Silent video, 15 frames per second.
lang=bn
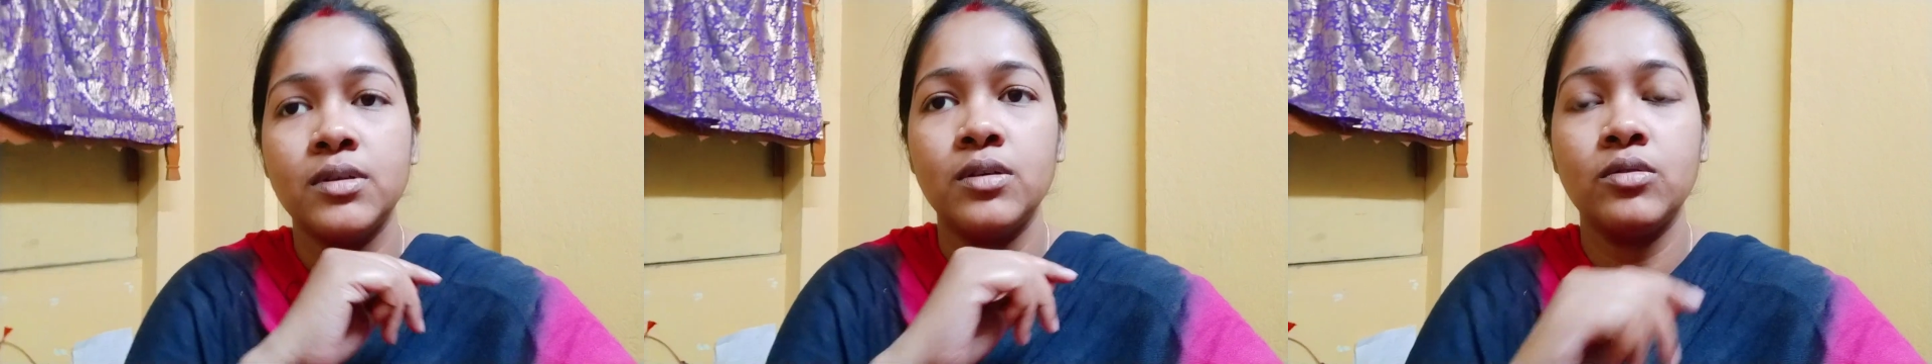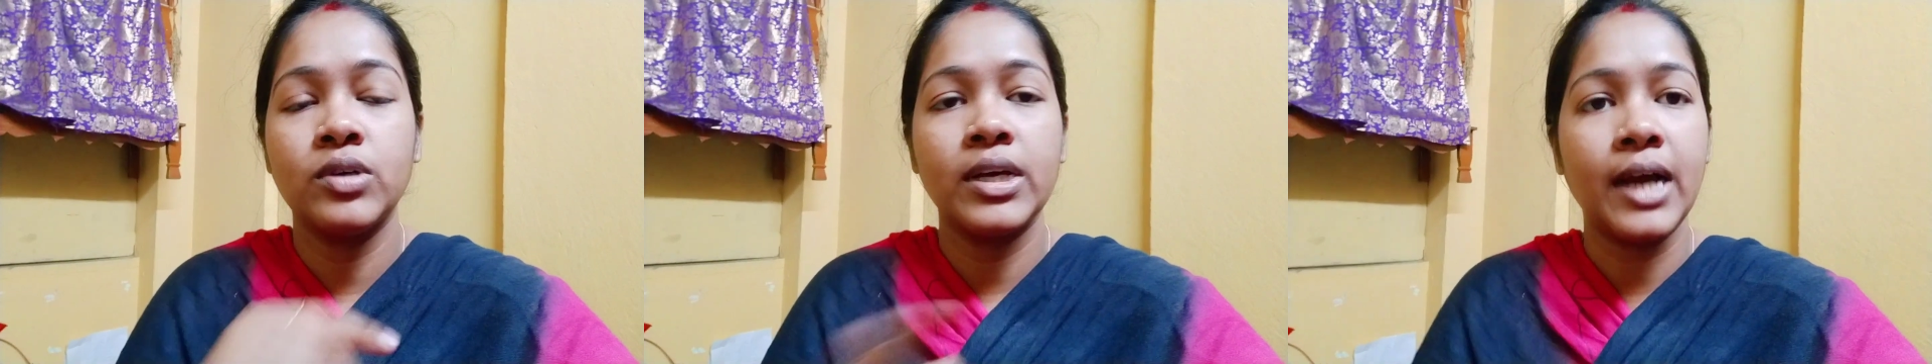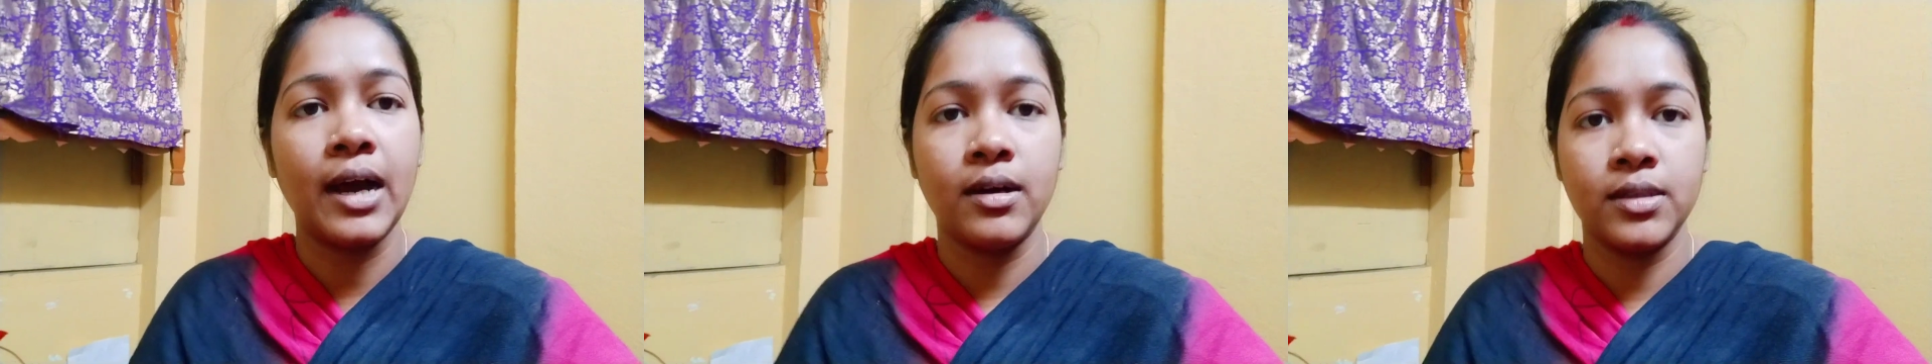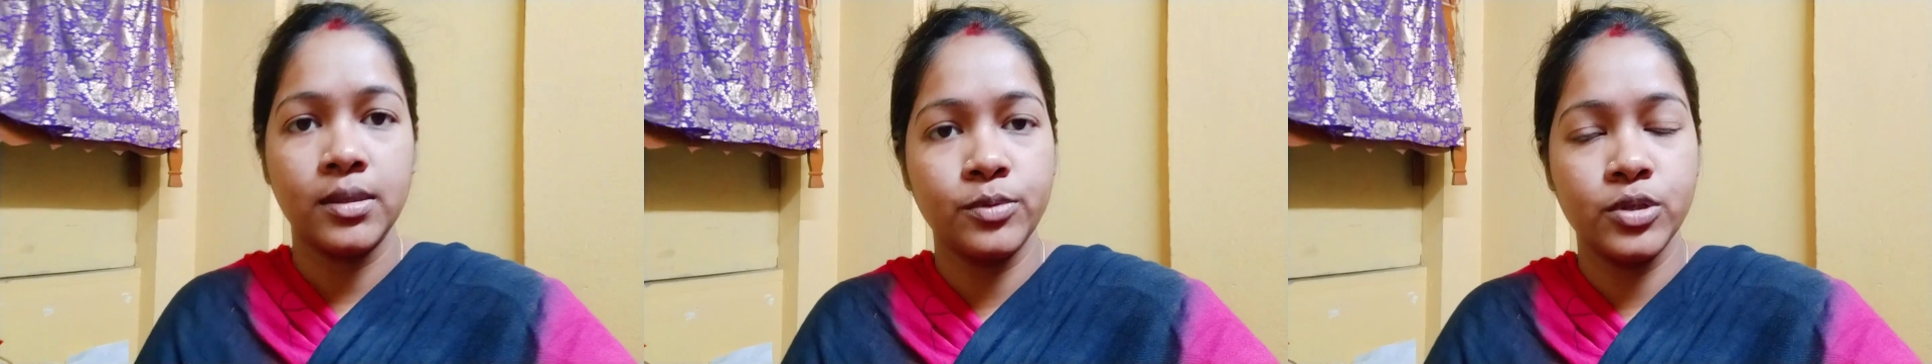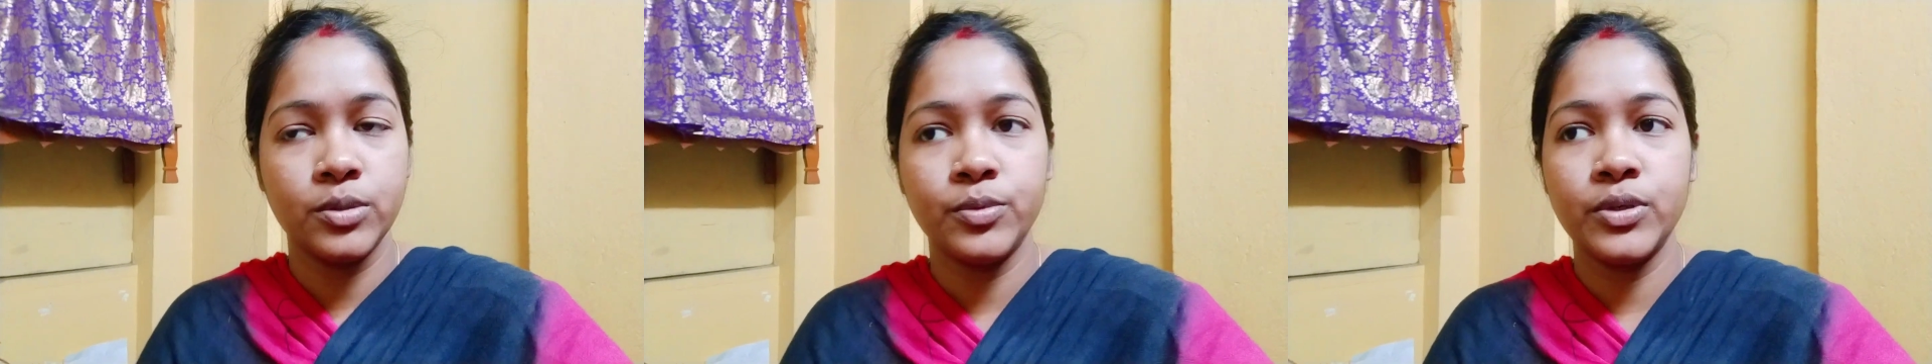ওকে খাওয়াতে
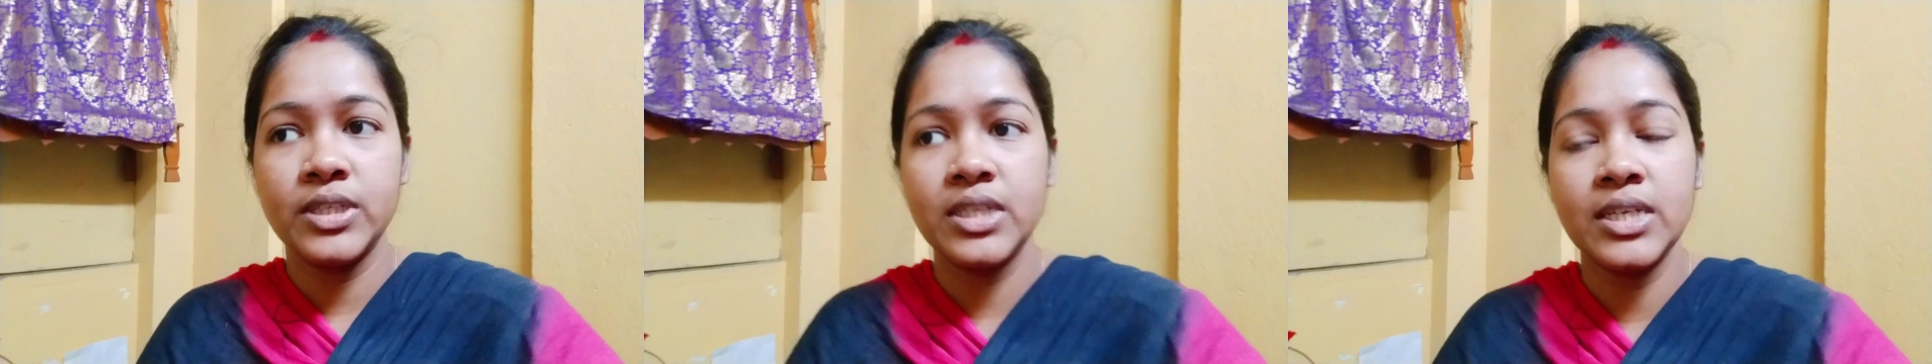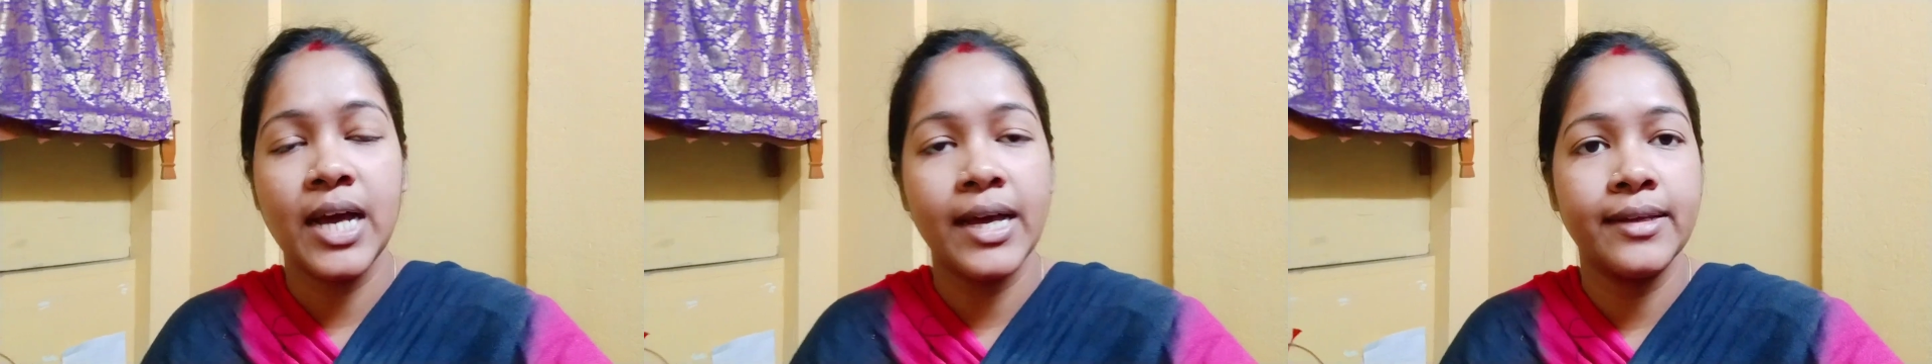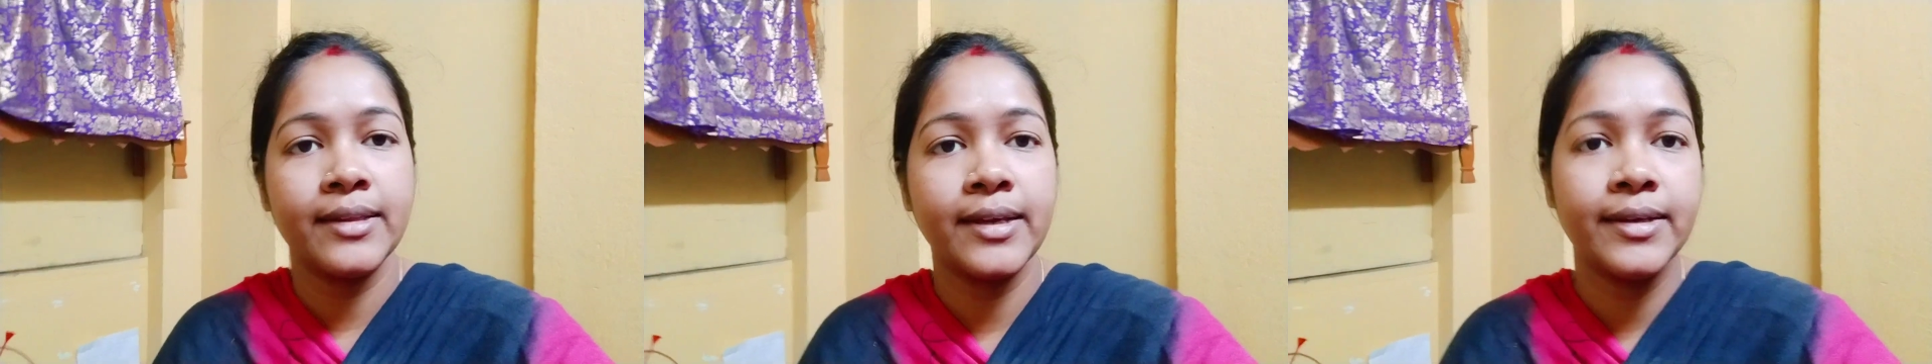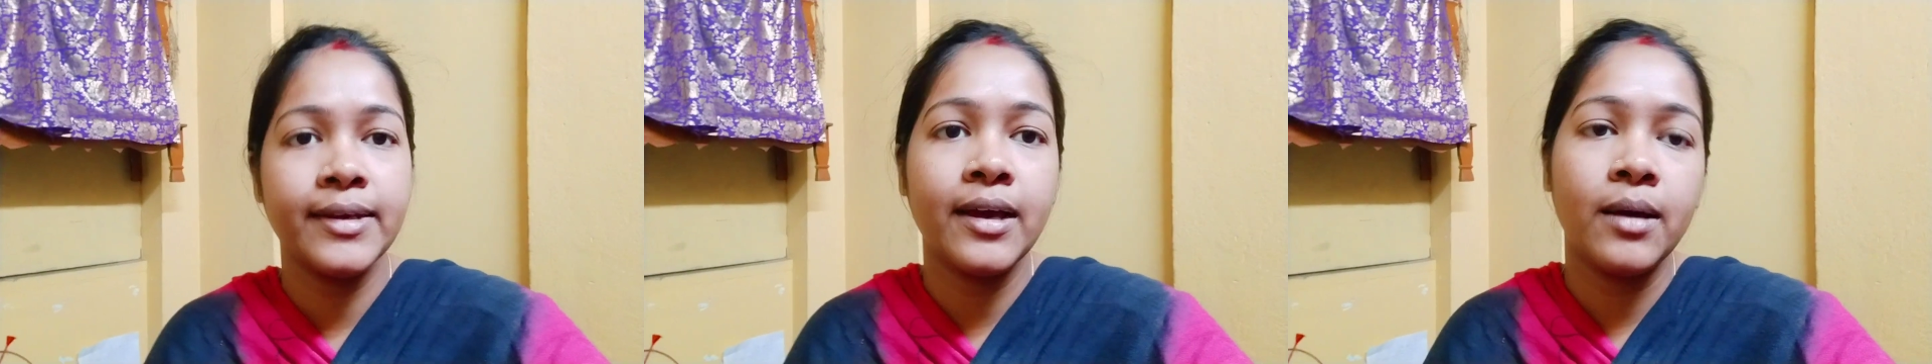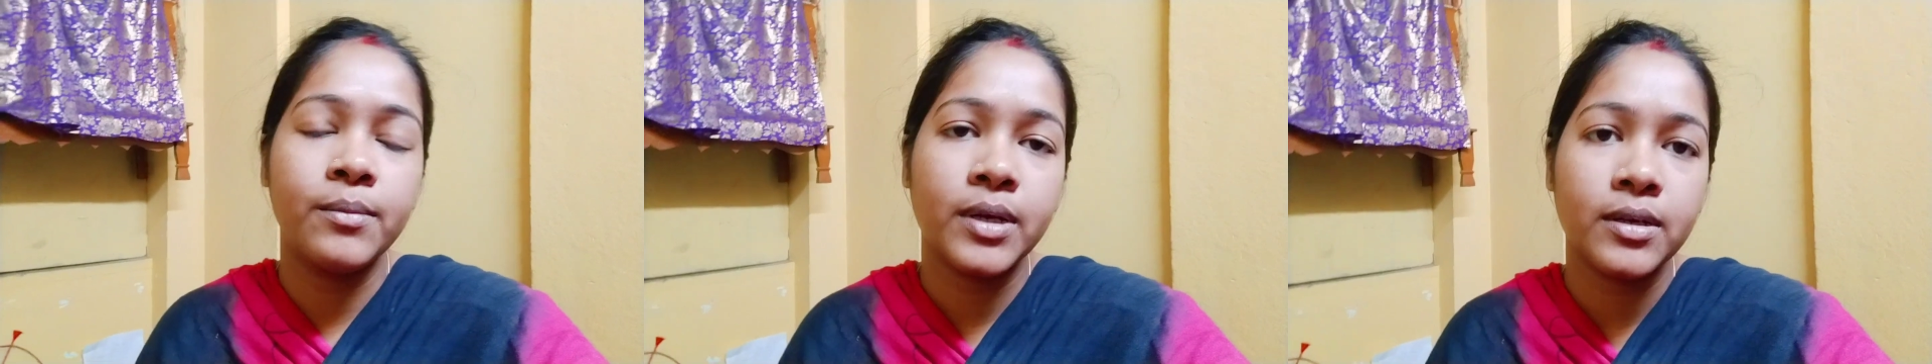বসে পড়েছি খাইয়ে দাইয়ে
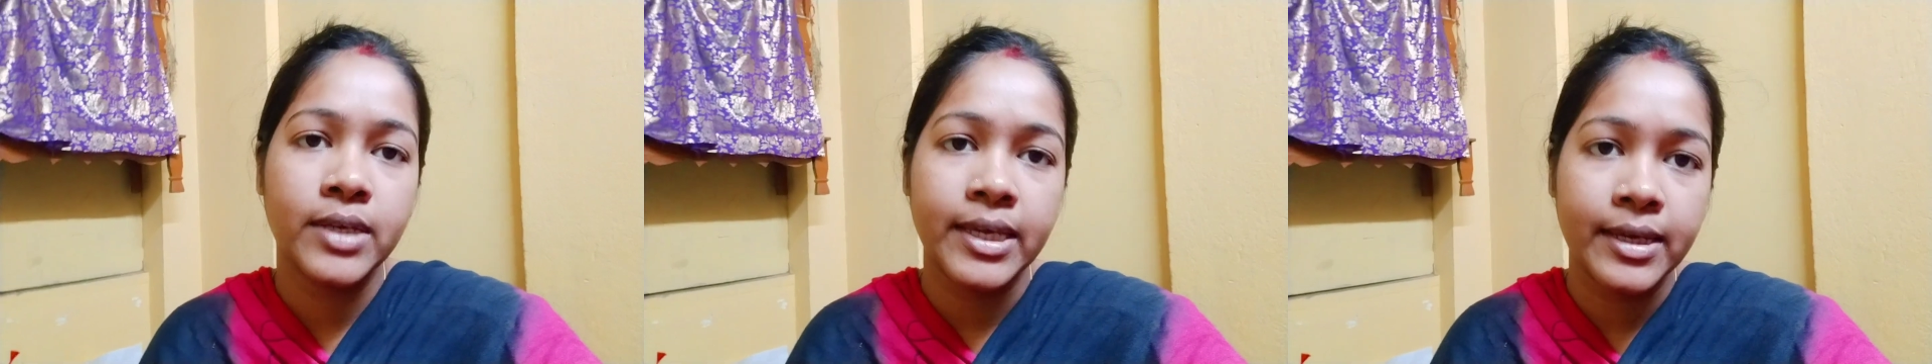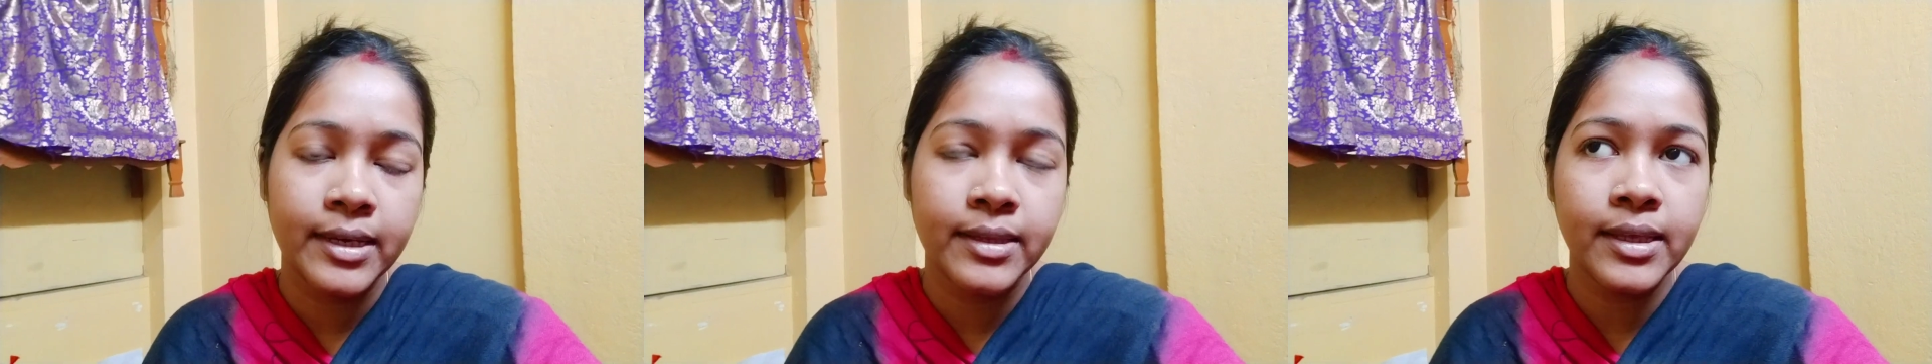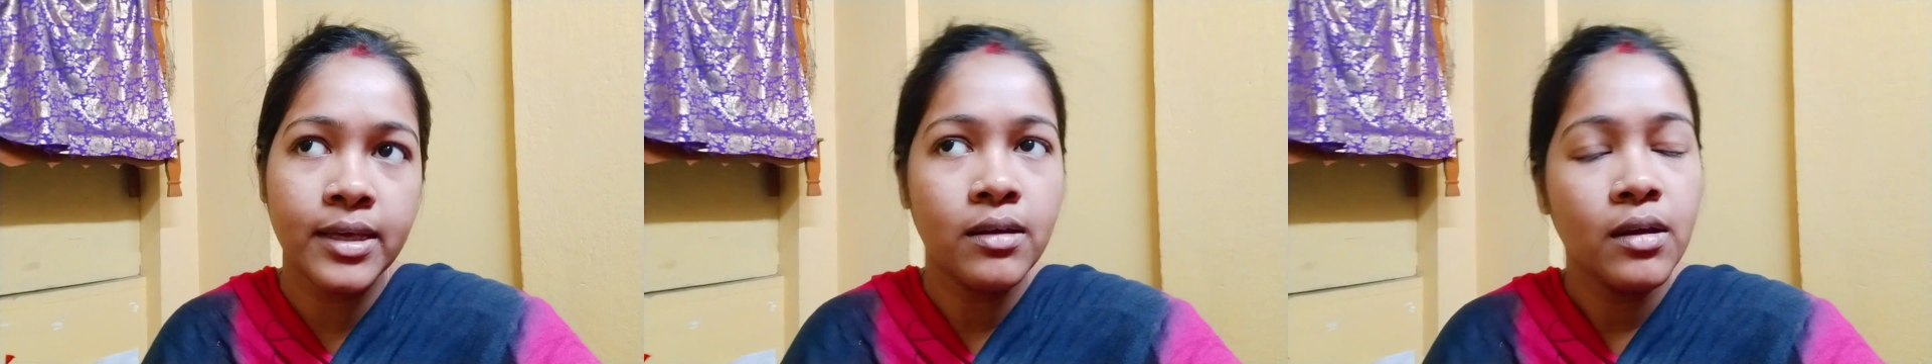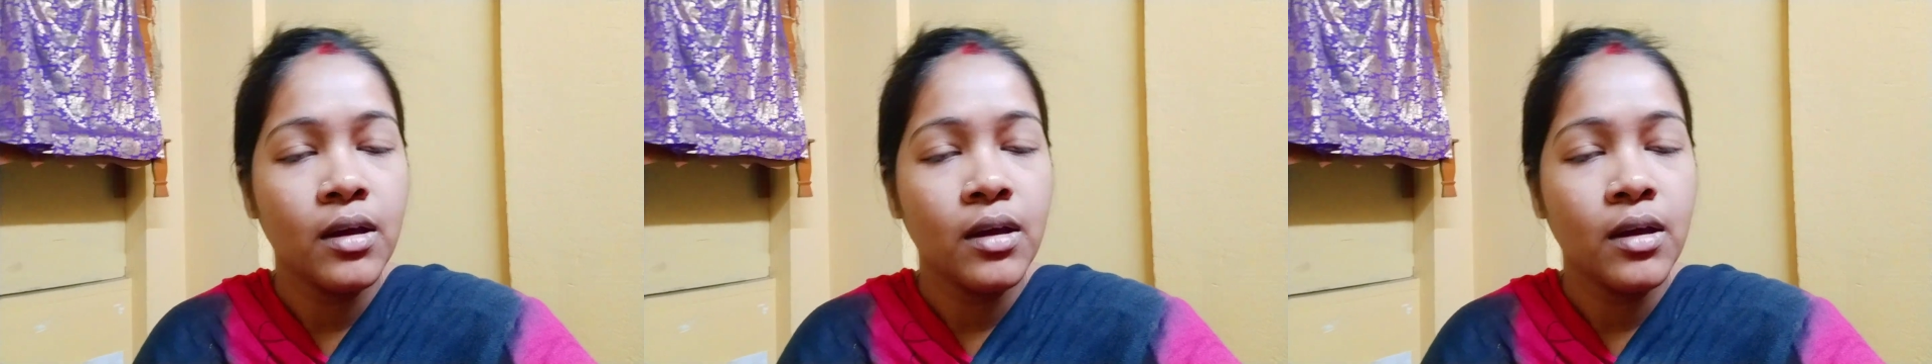আমরা খেয়ে দিয়ে